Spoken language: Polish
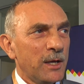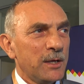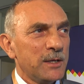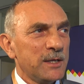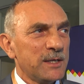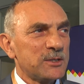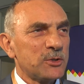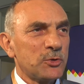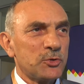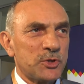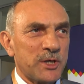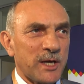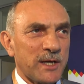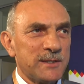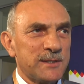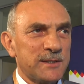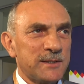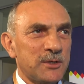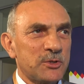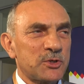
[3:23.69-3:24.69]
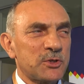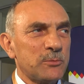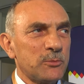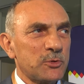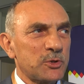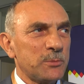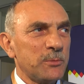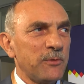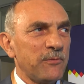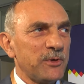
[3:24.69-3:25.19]
Jest to czas, że
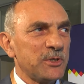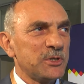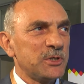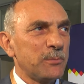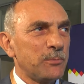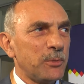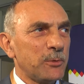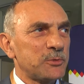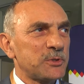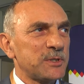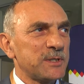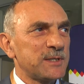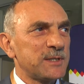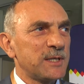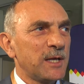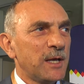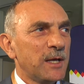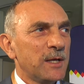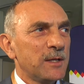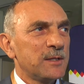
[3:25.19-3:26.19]
możemy właśnie poprzez